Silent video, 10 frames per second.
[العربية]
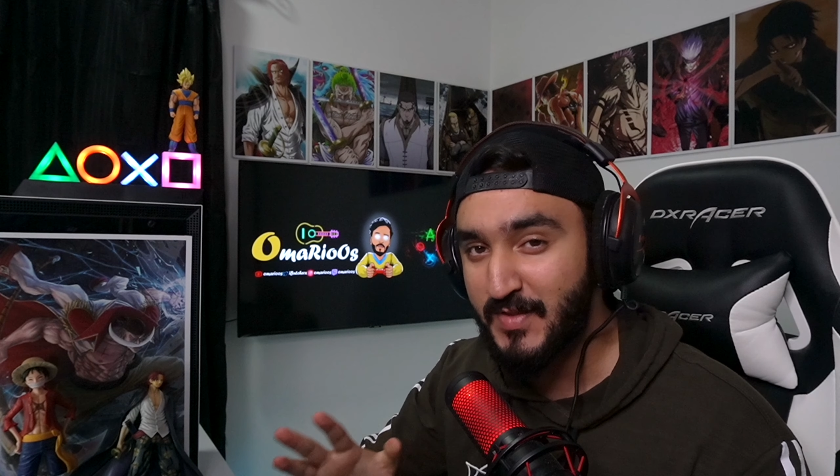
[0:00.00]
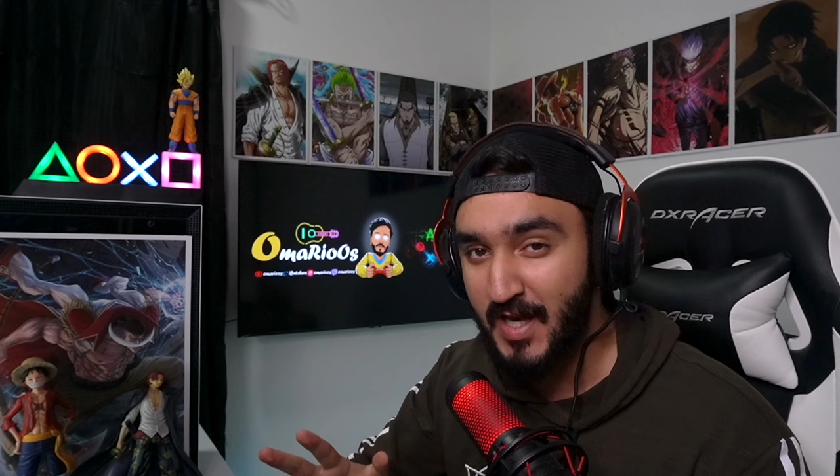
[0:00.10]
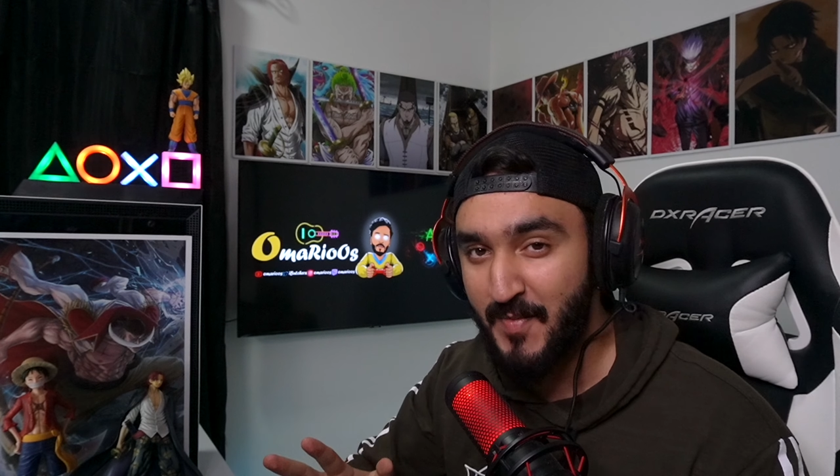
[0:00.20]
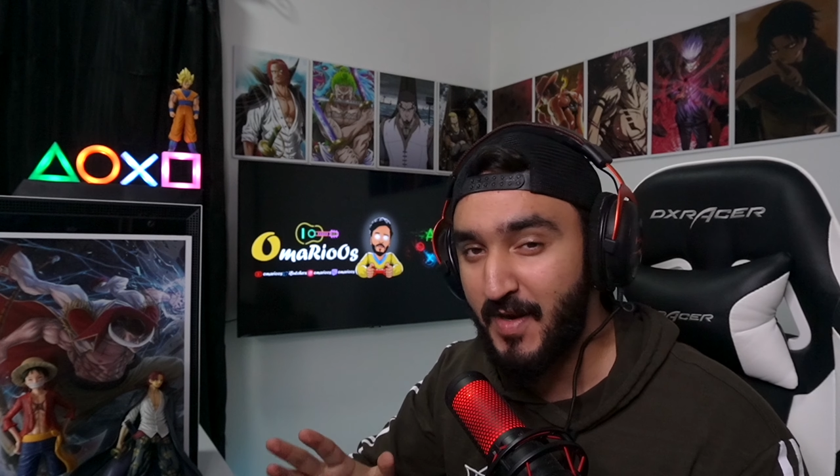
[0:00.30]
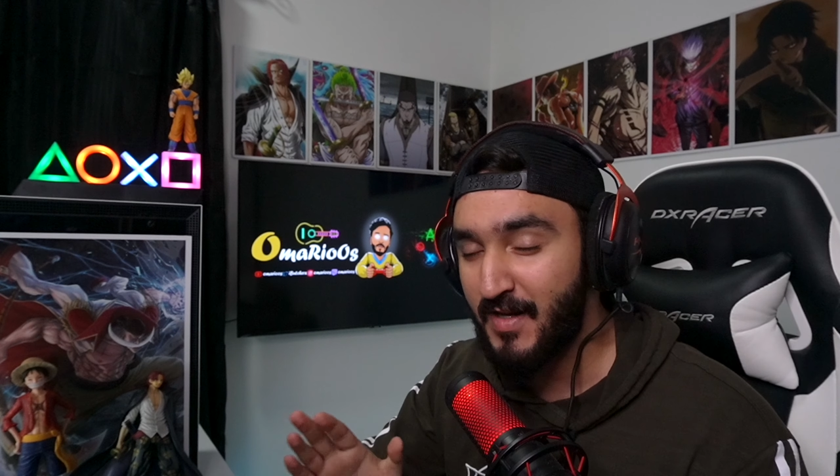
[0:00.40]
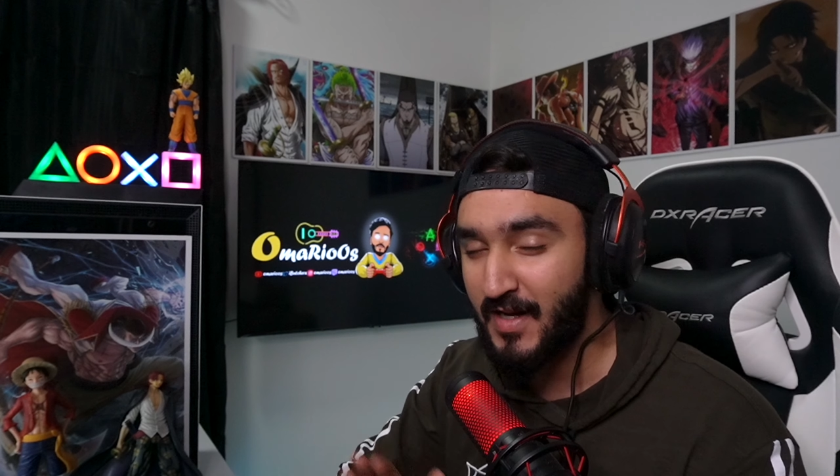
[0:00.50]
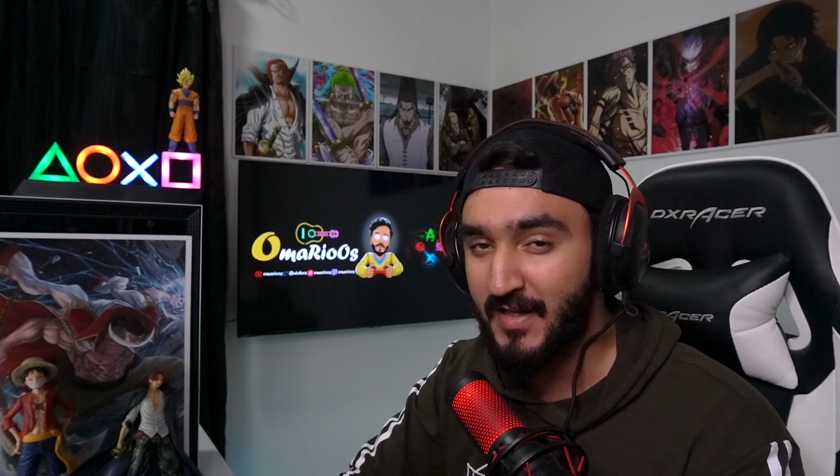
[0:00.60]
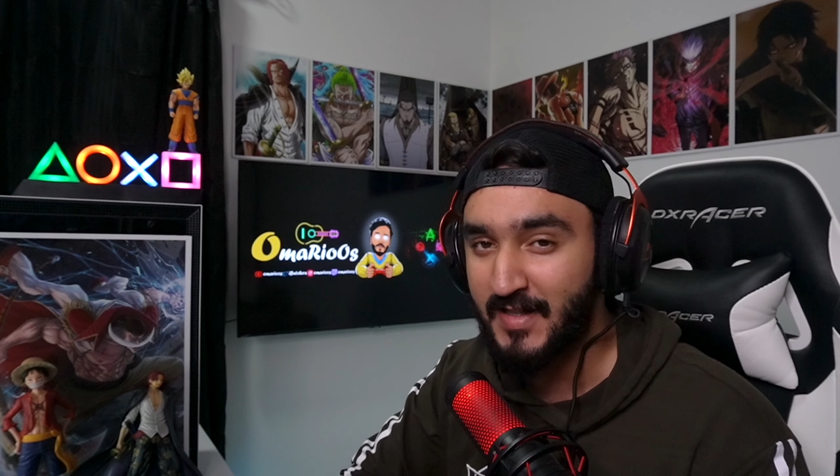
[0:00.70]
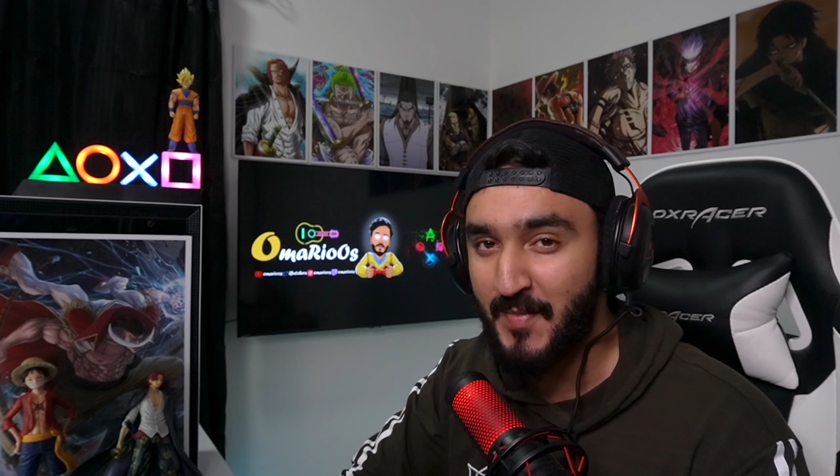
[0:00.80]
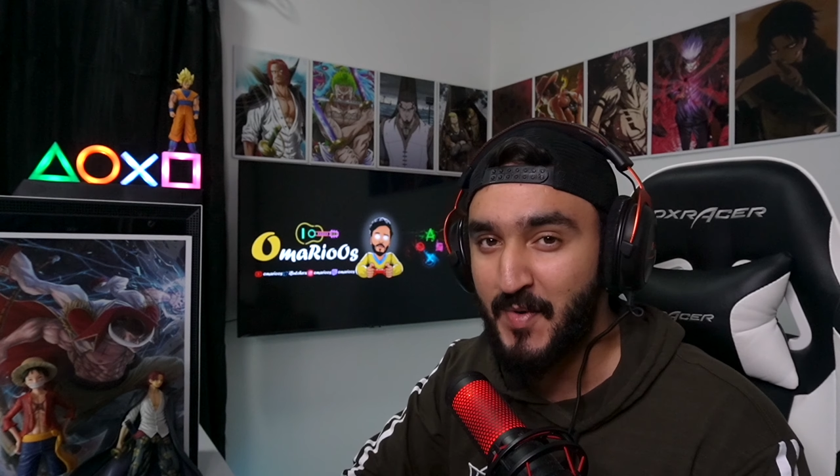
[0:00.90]
صايمين الله
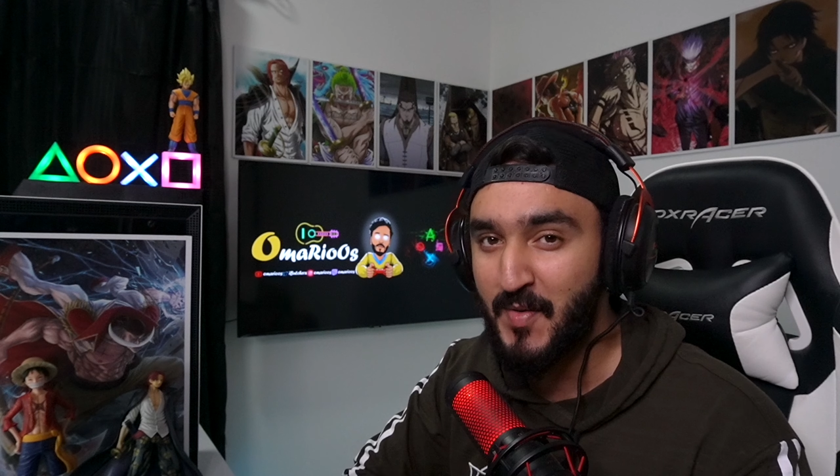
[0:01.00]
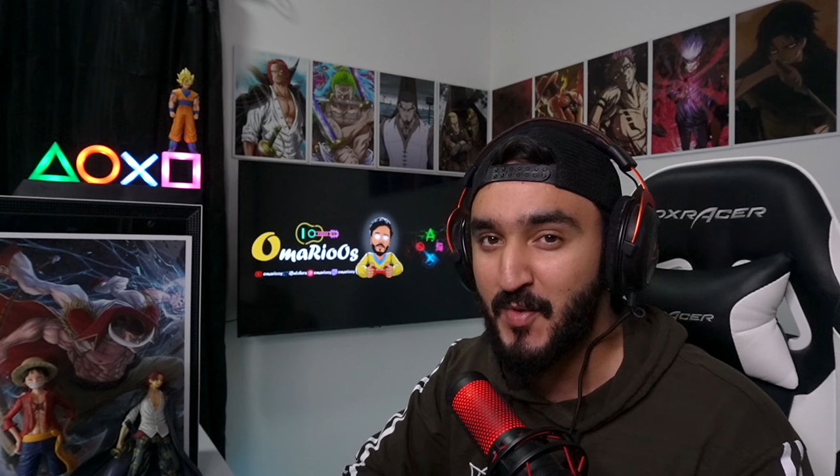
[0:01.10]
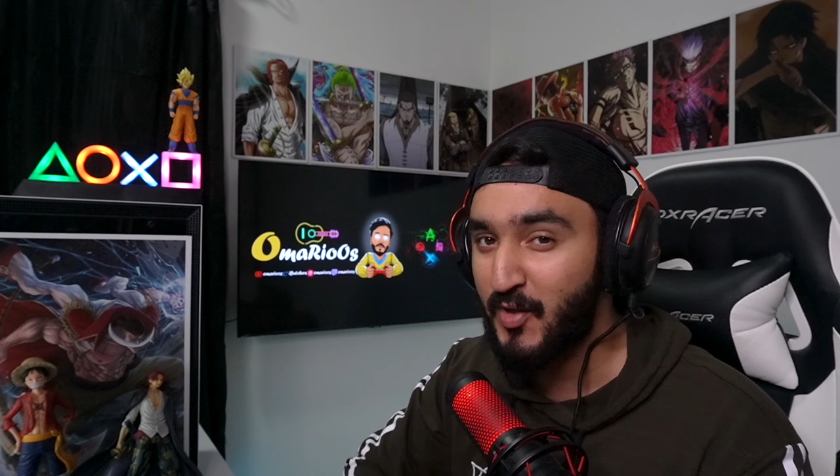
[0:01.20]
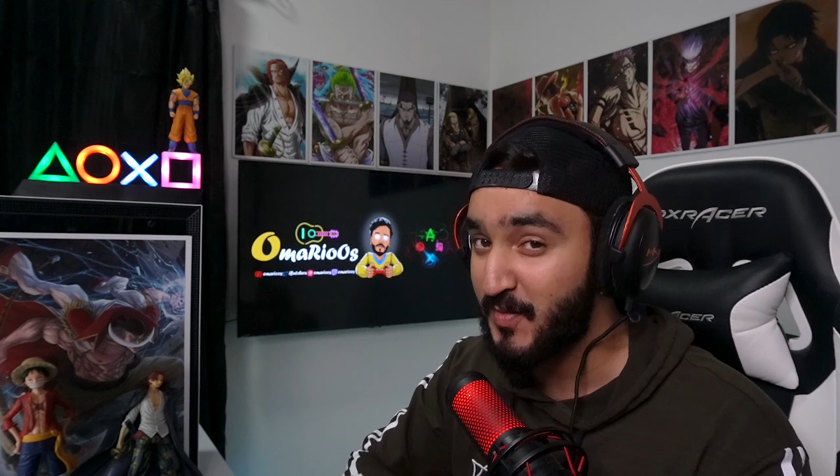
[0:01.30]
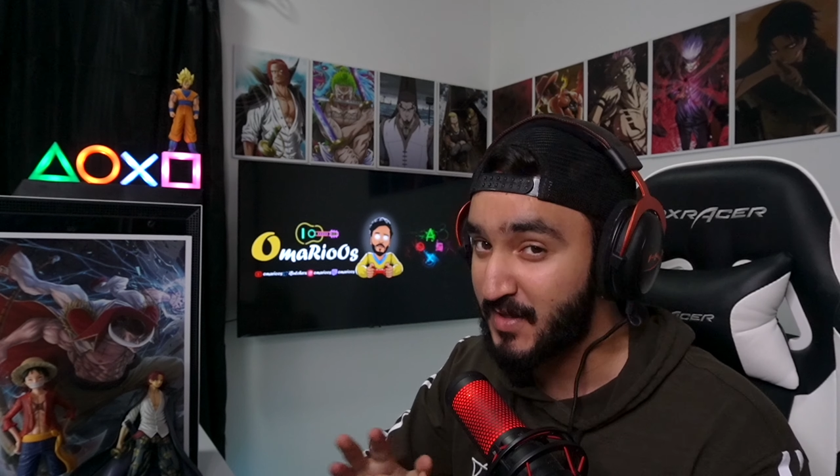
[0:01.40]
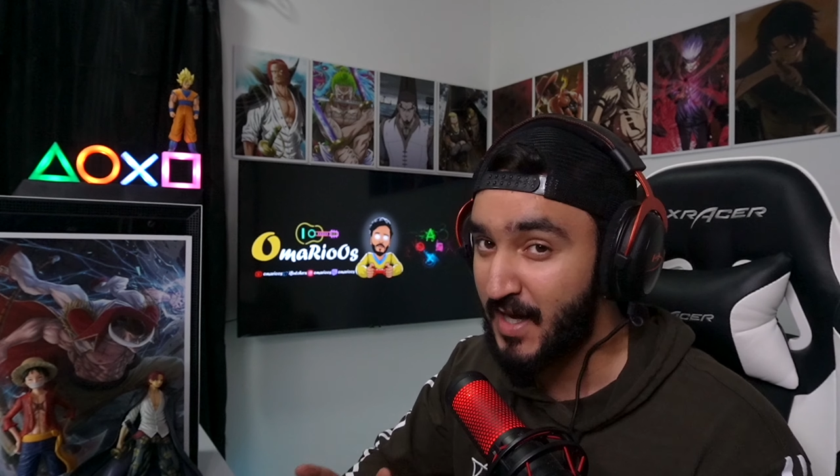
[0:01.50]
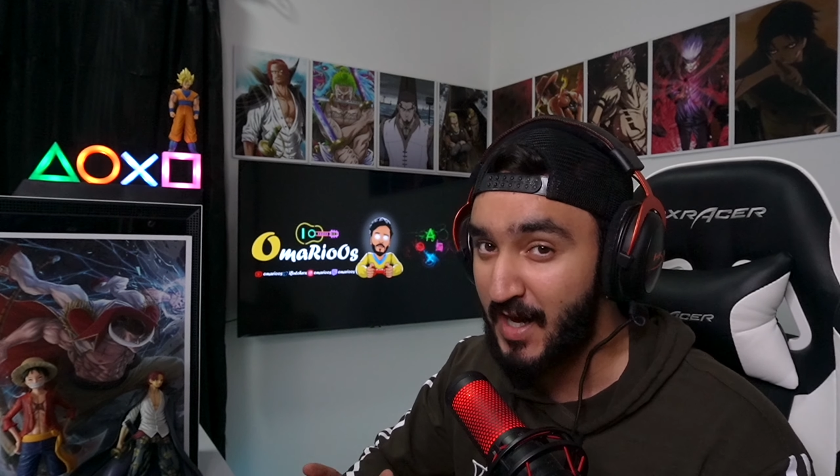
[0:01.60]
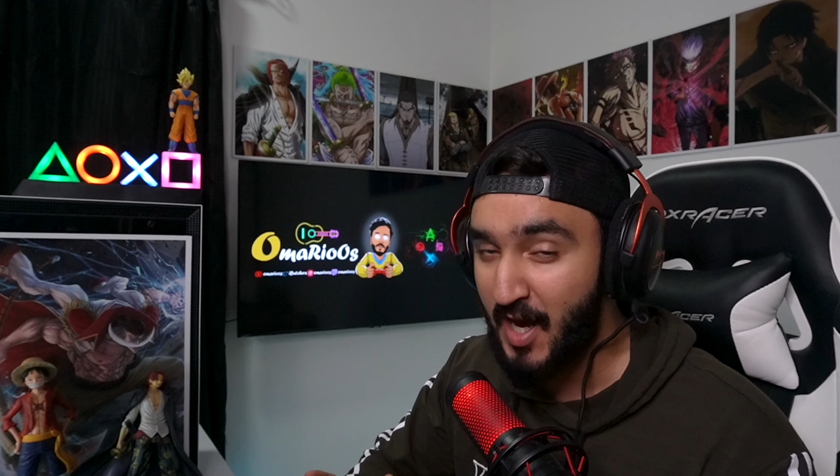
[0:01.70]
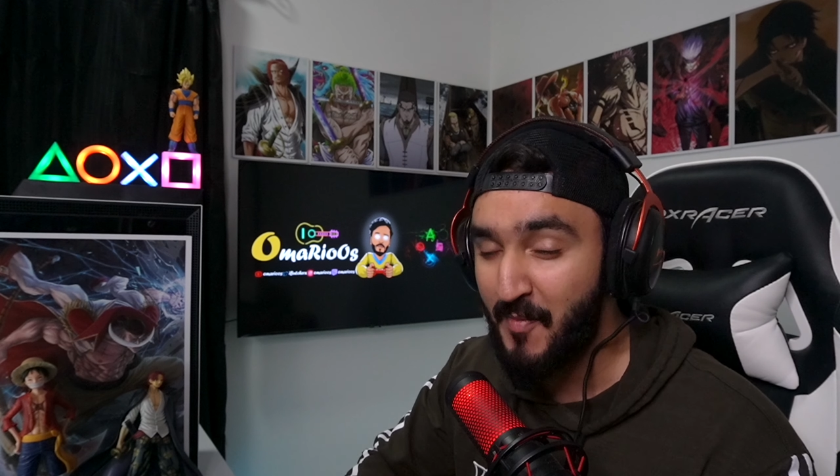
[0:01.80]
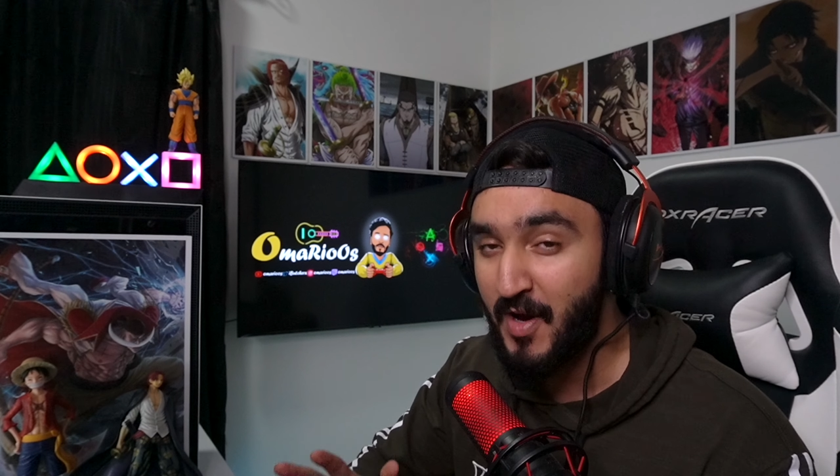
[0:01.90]
يتقبل منكم صالح
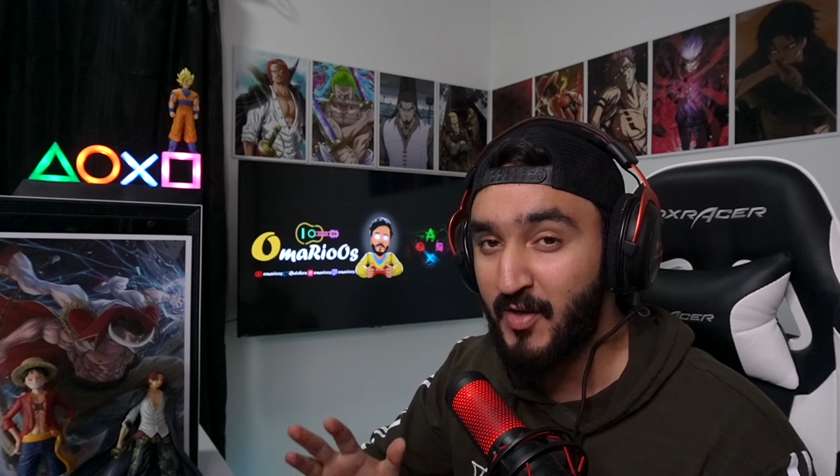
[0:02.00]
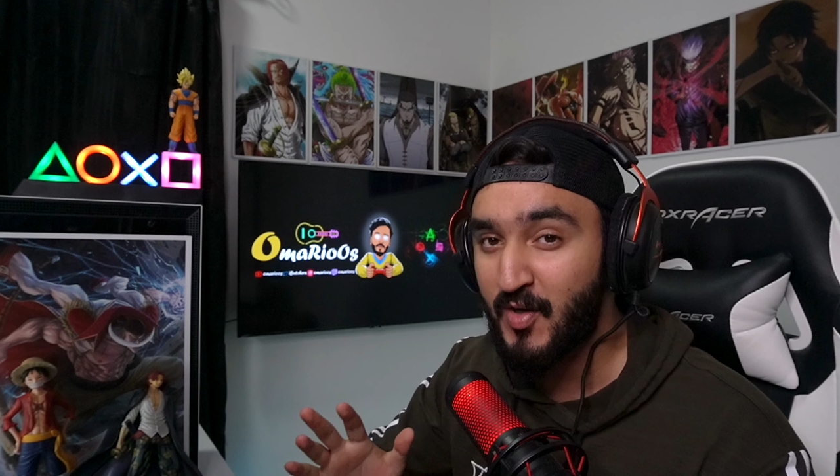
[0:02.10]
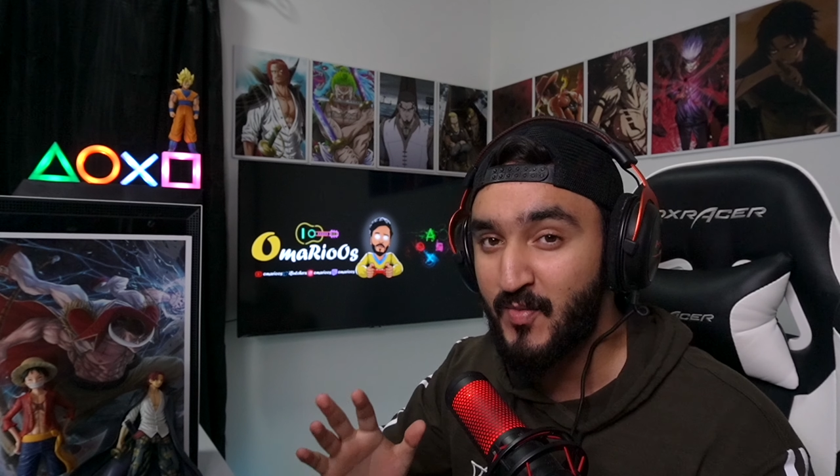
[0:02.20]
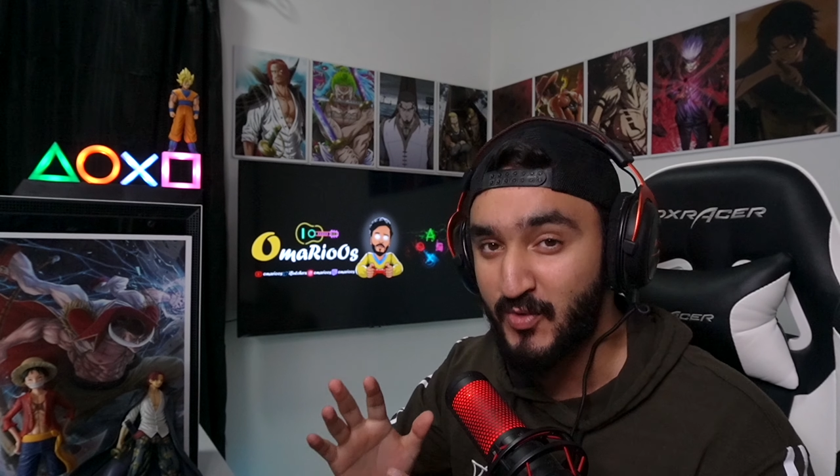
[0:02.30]
اعمالكم